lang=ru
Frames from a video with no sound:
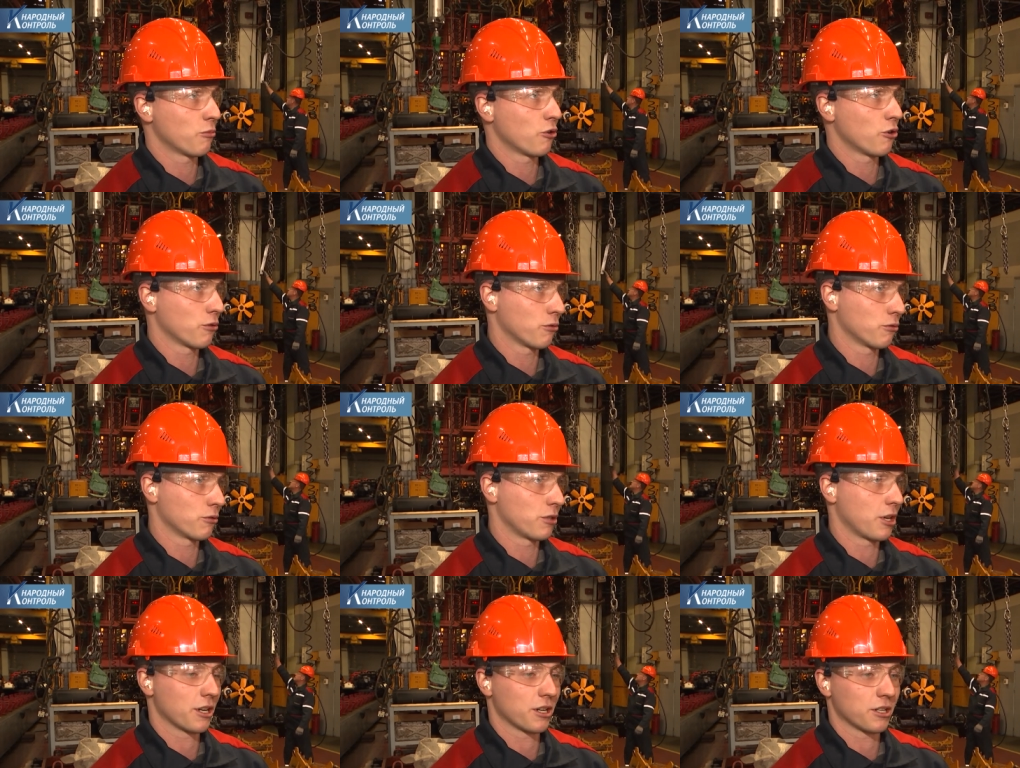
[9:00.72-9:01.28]
бог,
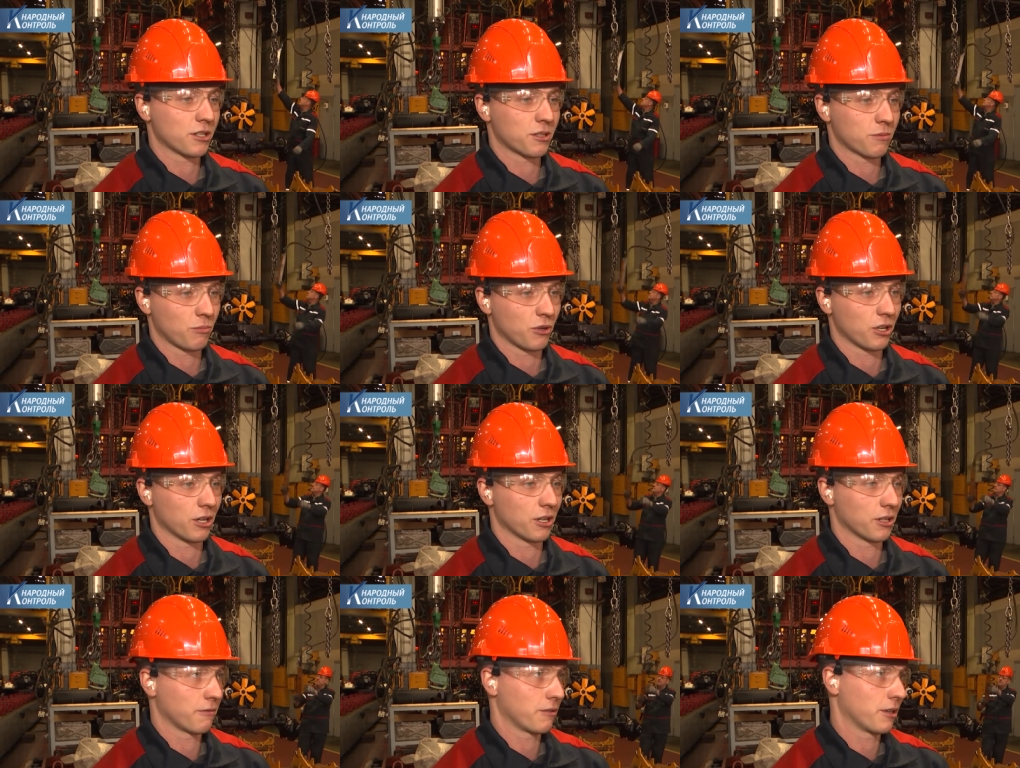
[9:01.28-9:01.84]
ударить
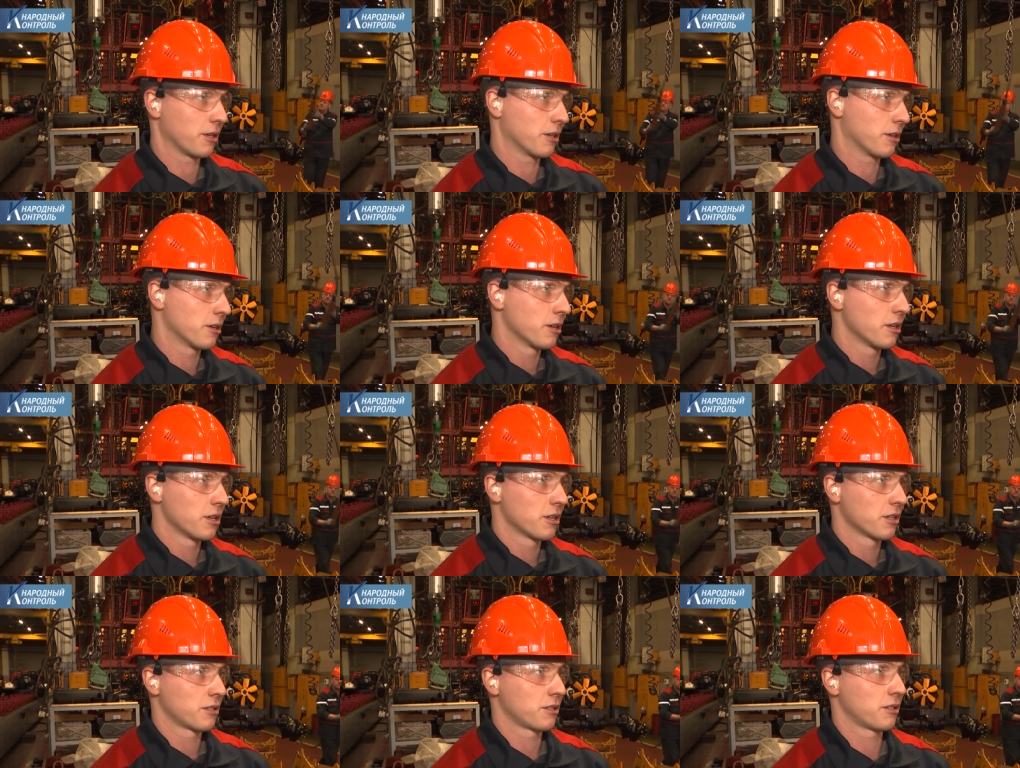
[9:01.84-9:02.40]
по голове
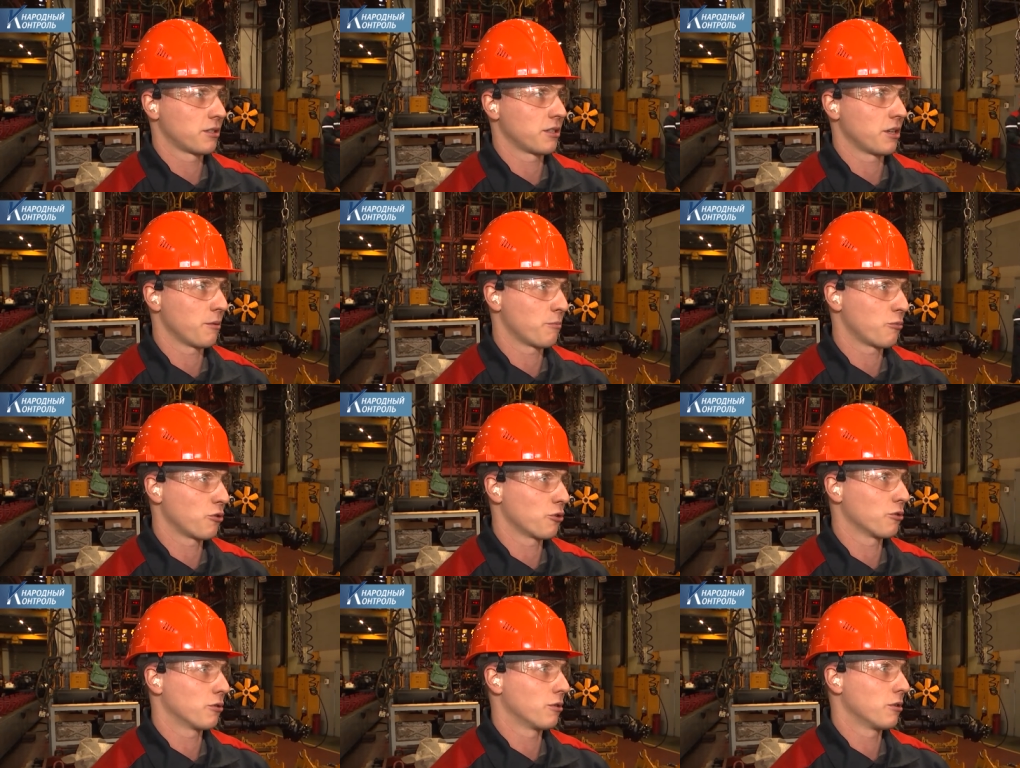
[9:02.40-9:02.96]

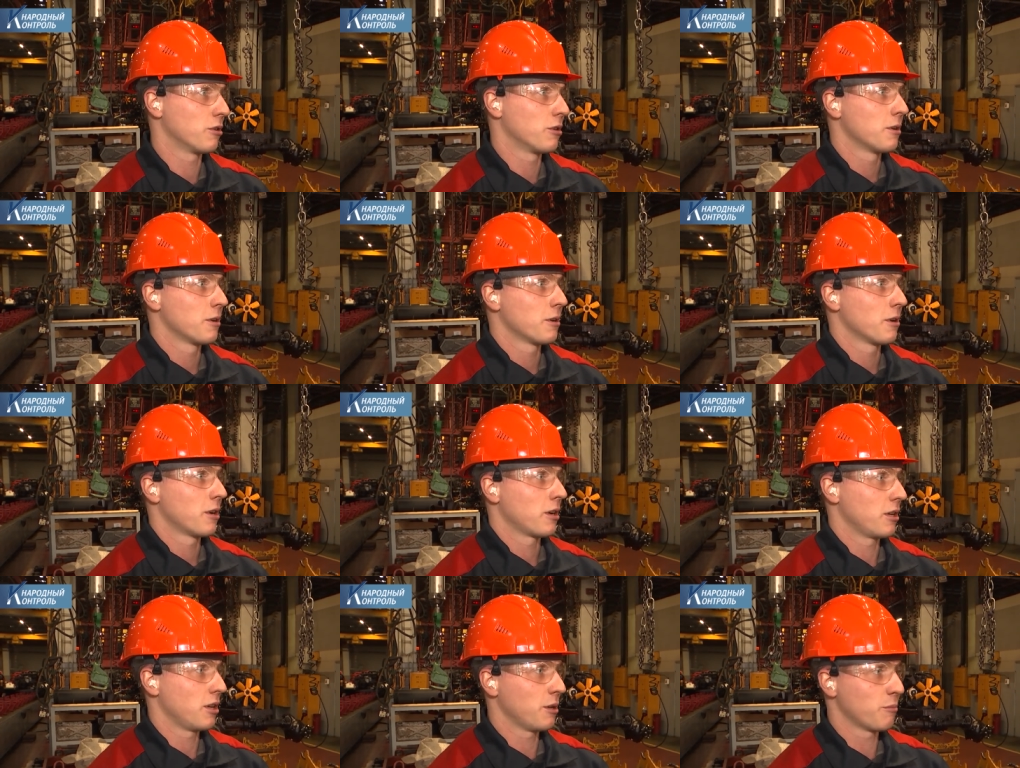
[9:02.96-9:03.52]
цепью,
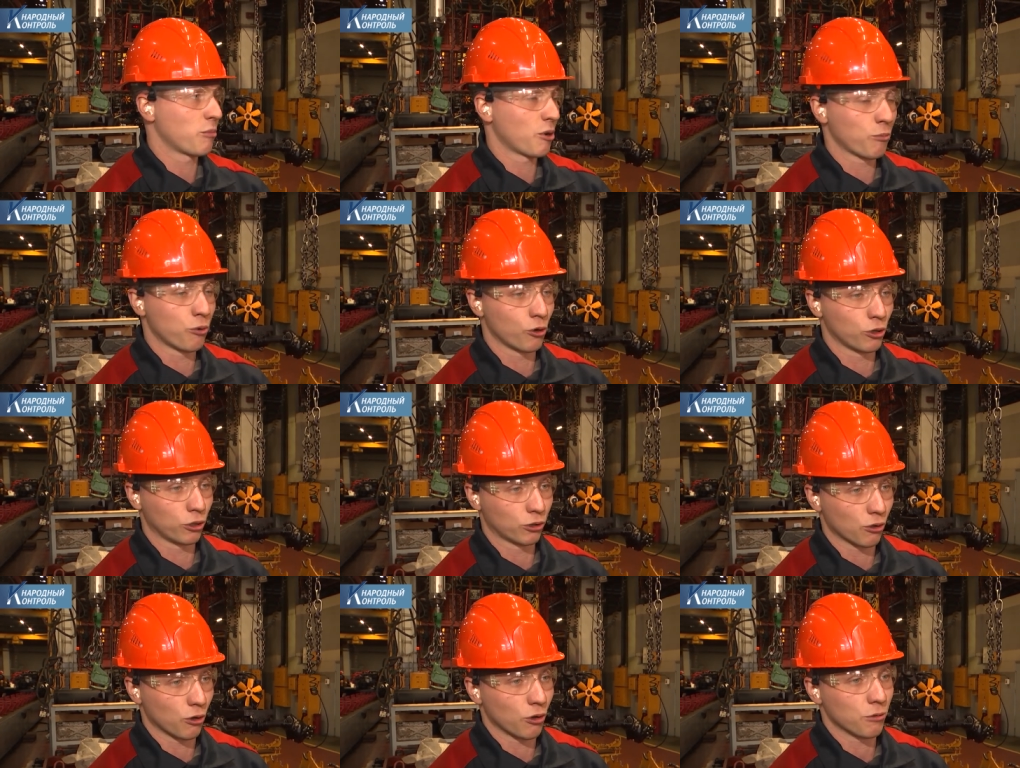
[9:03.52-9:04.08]
либо
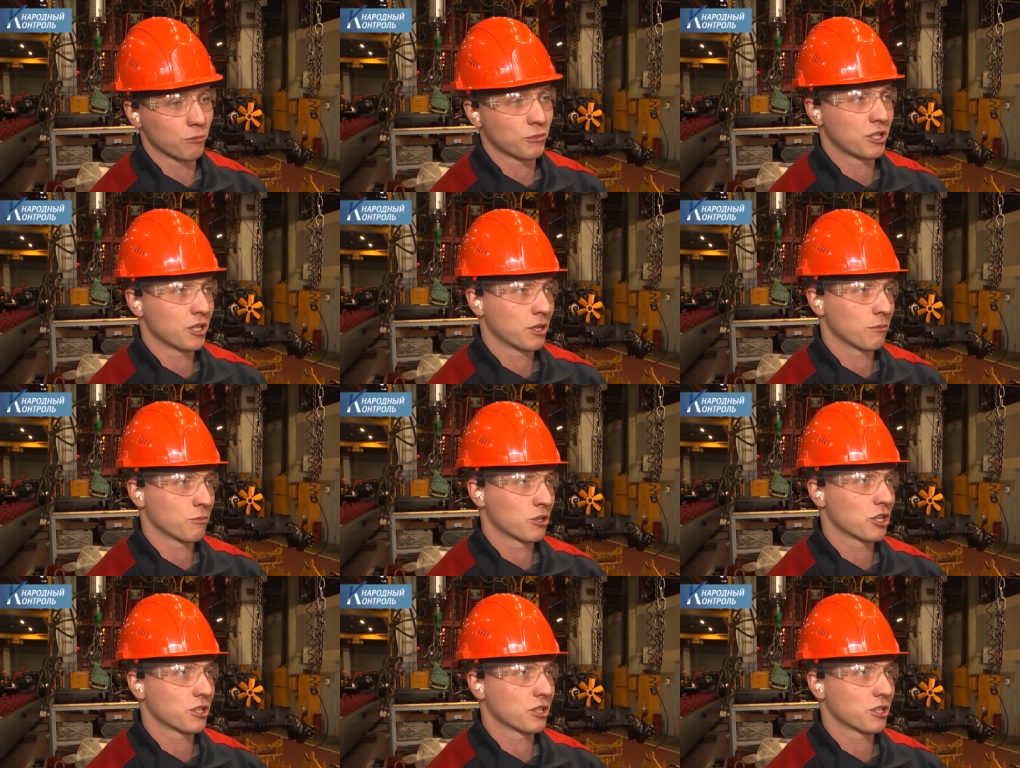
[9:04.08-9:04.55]
пультом тем